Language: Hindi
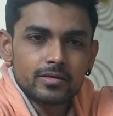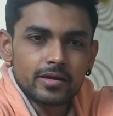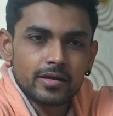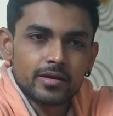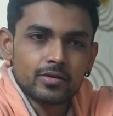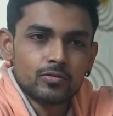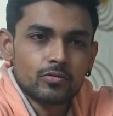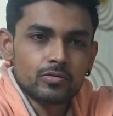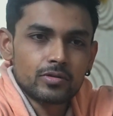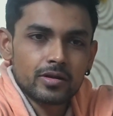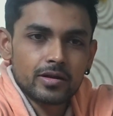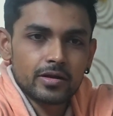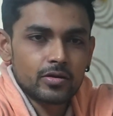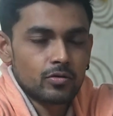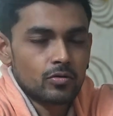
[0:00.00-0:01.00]
देखिए दो
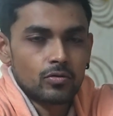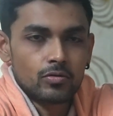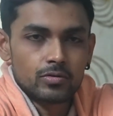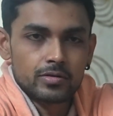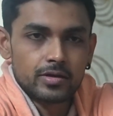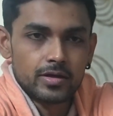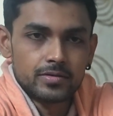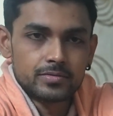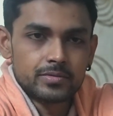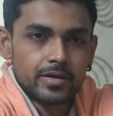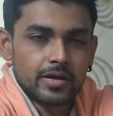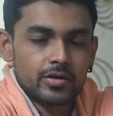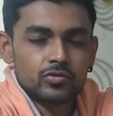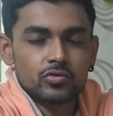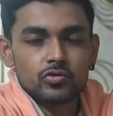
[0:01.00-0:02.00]
तरह के लोग होते हैं
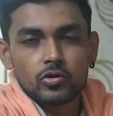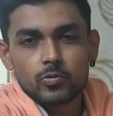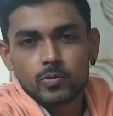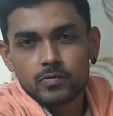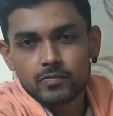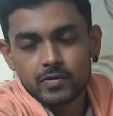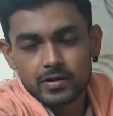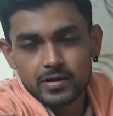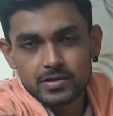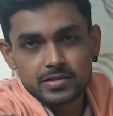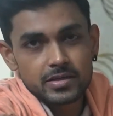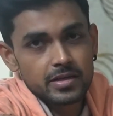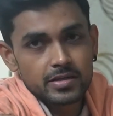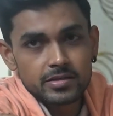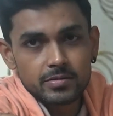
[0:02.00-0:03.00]
एक जो नॉर्मल फिटनेस
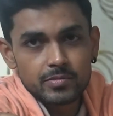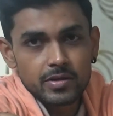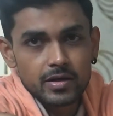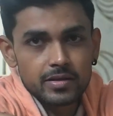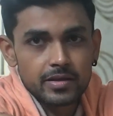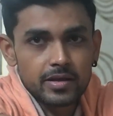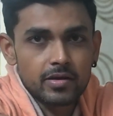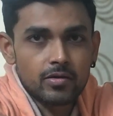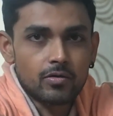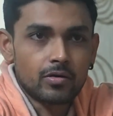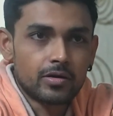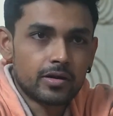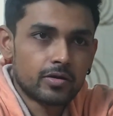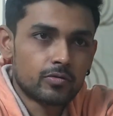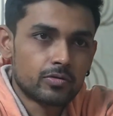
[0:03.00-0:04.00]
के लिए जिम जाते हैं
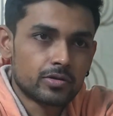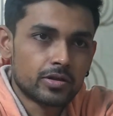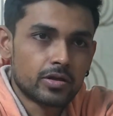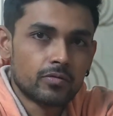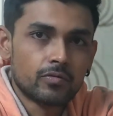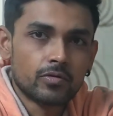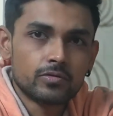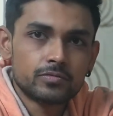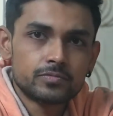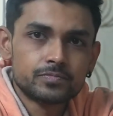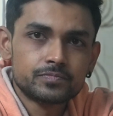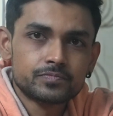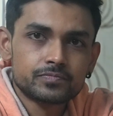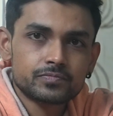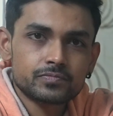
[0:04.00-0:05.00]
और एक होते हैं वो
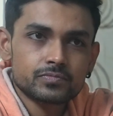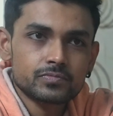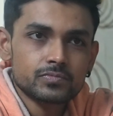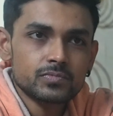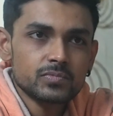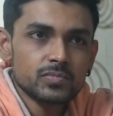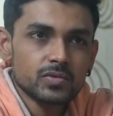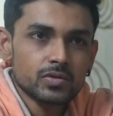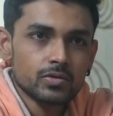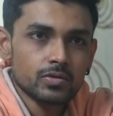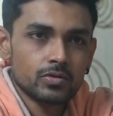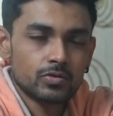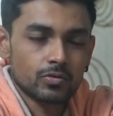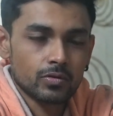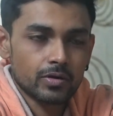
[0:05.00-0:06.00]

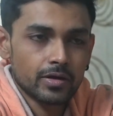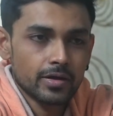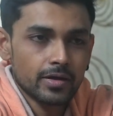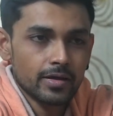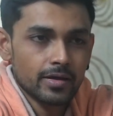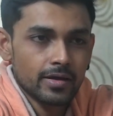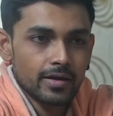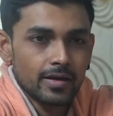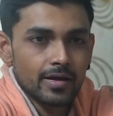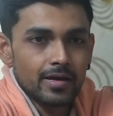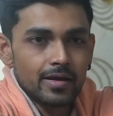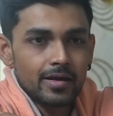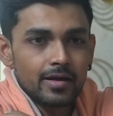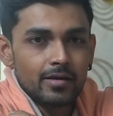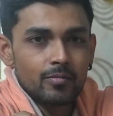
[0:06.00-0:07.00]
जो कि
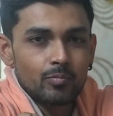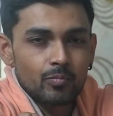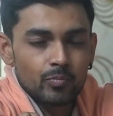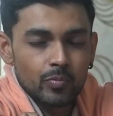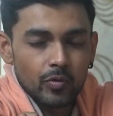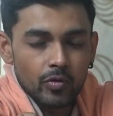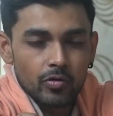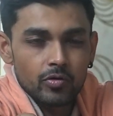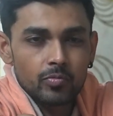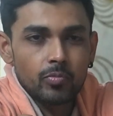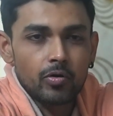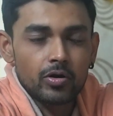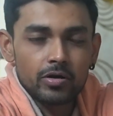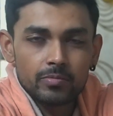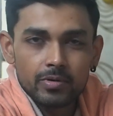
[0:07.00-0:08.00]
प्योर
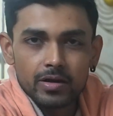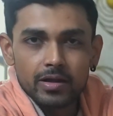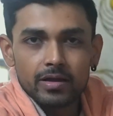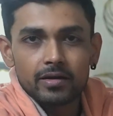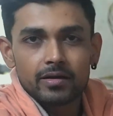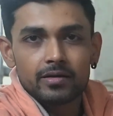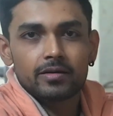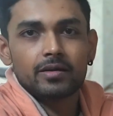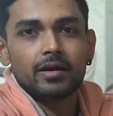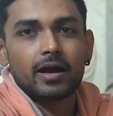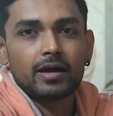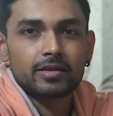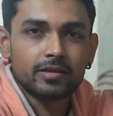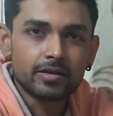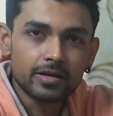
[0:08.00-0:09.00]
बॉडी बिल्डिंग कर रहे
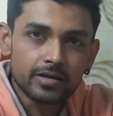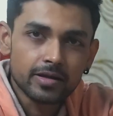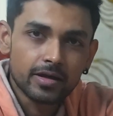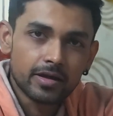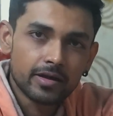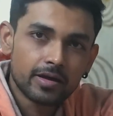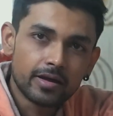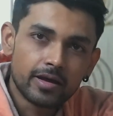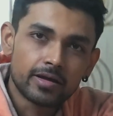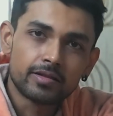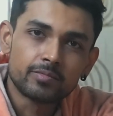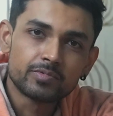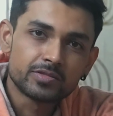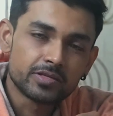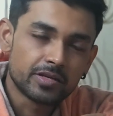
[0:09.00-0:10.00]
हैं एथलीट है
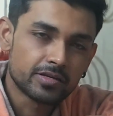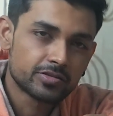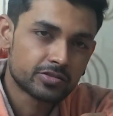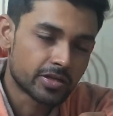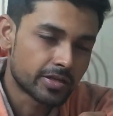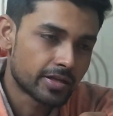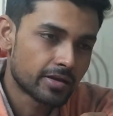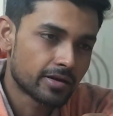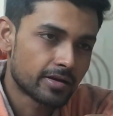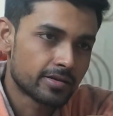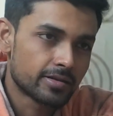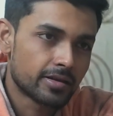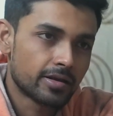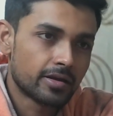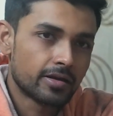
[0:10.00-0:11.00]
एकदम सीरियस ट्रेनिंग
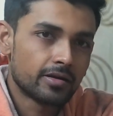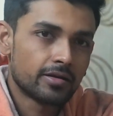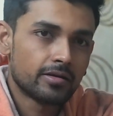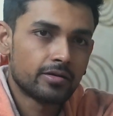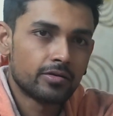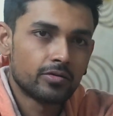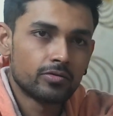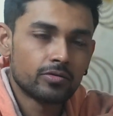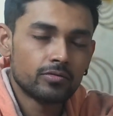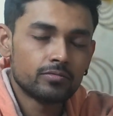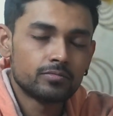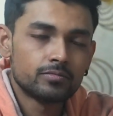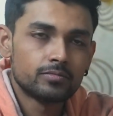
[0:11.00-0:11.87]
करते हैं यू नो